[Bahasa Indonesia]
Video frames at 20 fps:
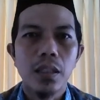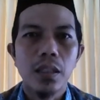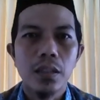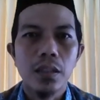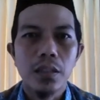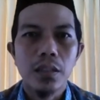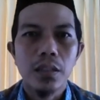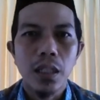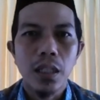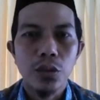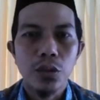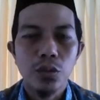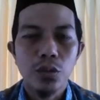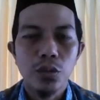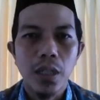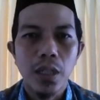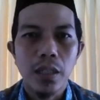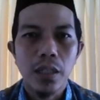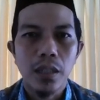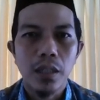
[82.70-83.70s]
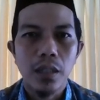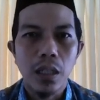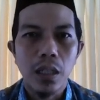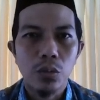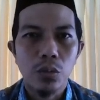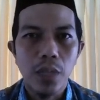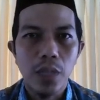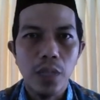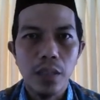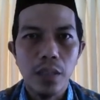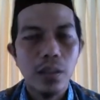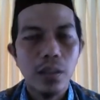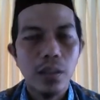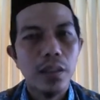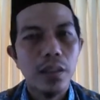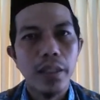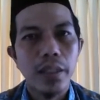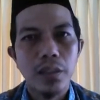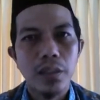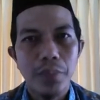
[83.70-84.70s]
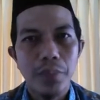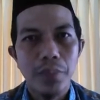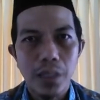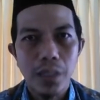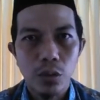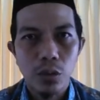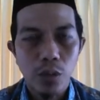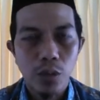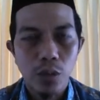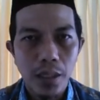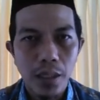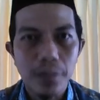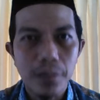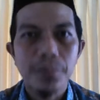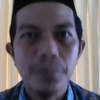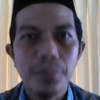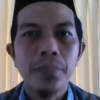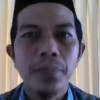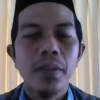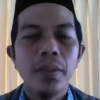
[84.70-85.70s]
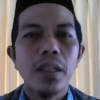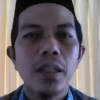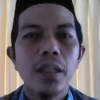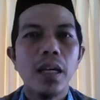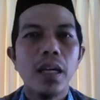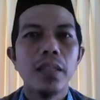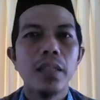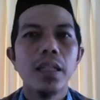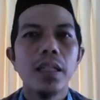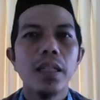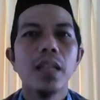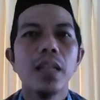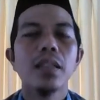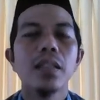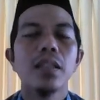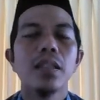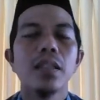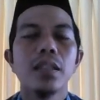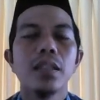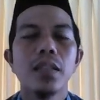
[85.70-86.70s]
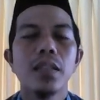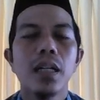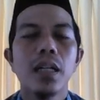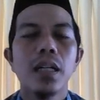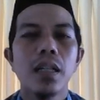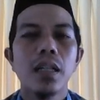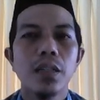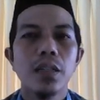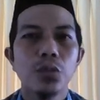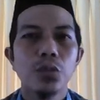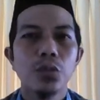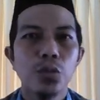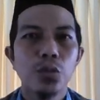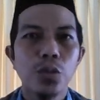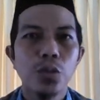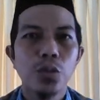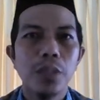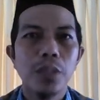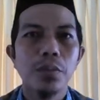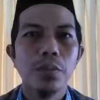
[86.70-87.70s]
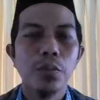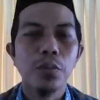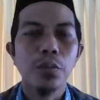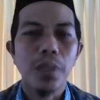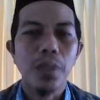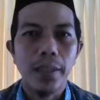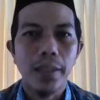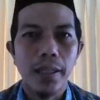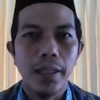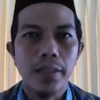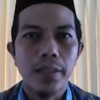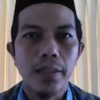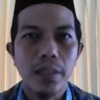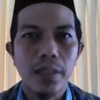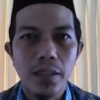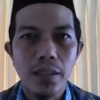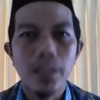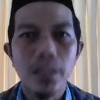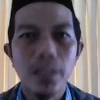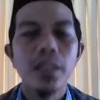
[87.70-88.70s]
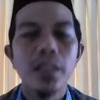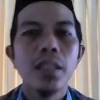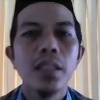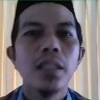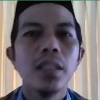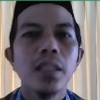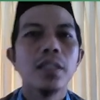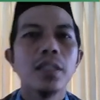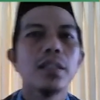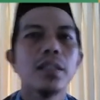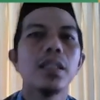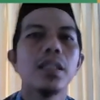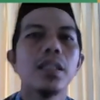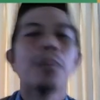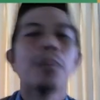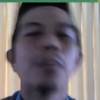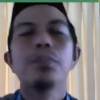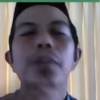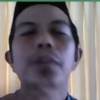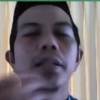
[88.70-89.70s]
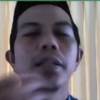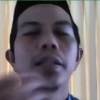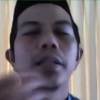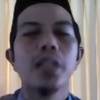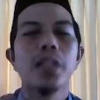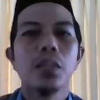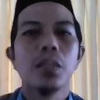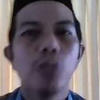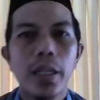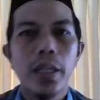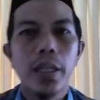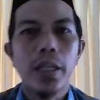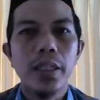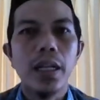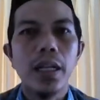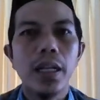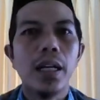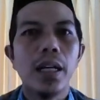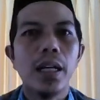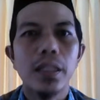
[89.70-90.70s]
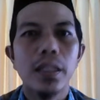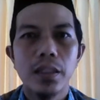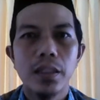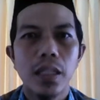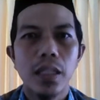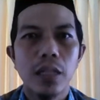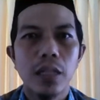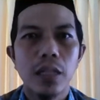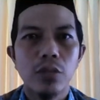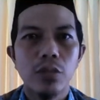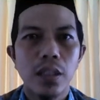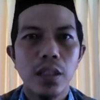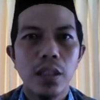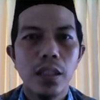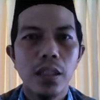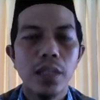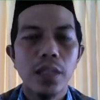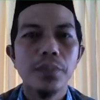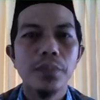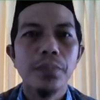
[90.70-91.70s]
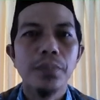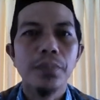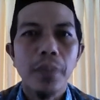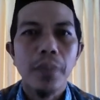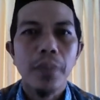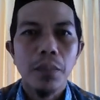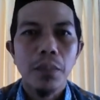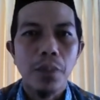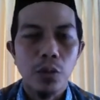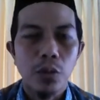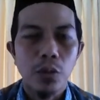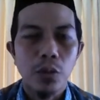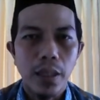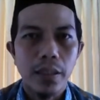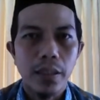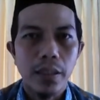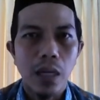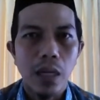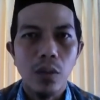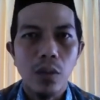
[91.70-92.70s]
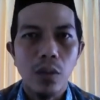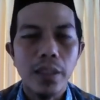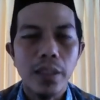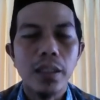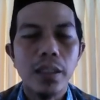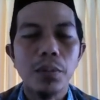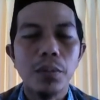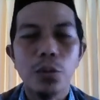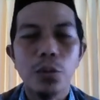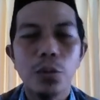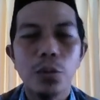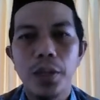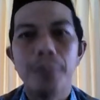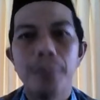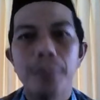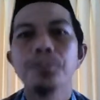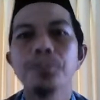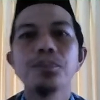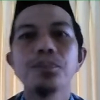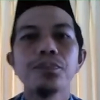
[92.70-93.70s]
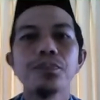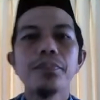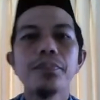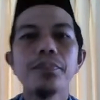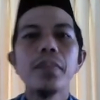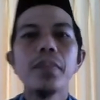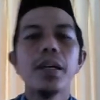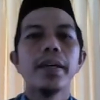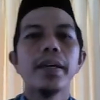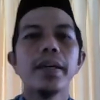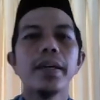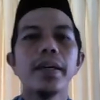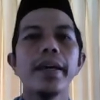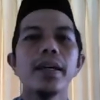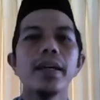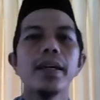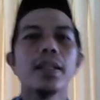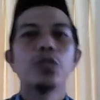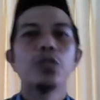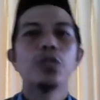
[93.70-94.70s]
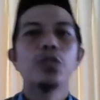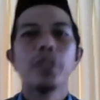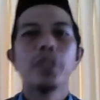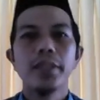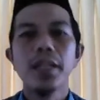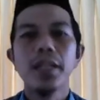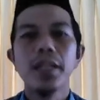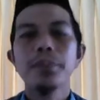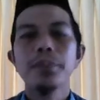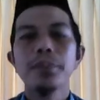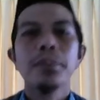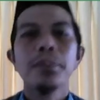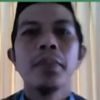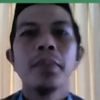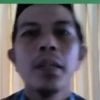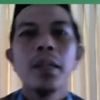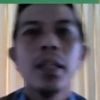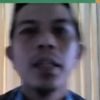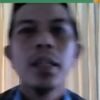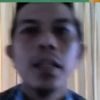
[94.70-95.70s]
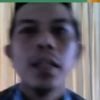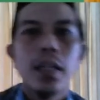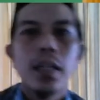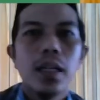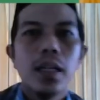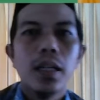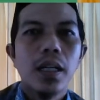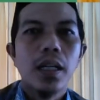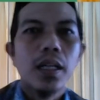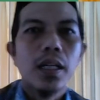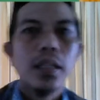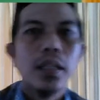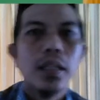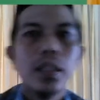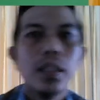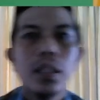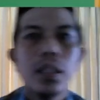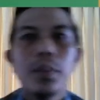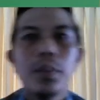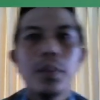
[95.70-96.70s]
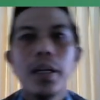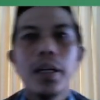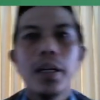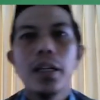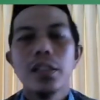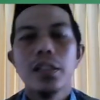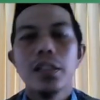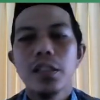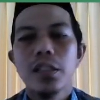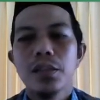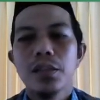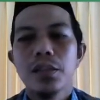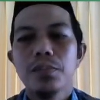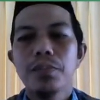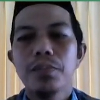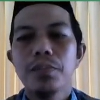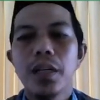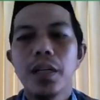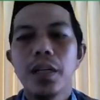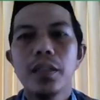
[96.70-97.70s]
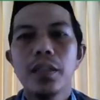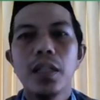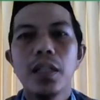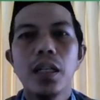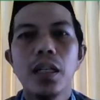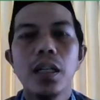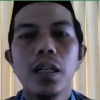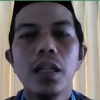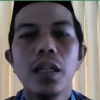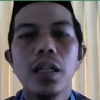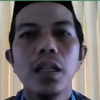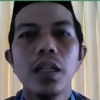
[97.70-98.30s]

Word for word: yang sudah kita lakukan di SMP Dalil Quran. Kalian yang kelas 7 kan belum pernah. Jadi setiap pelajaran mulai akan kita lakukan dengan berdoa. Kita awali dengan berdoa. Oke, langsung saja. Akan kita bahas pada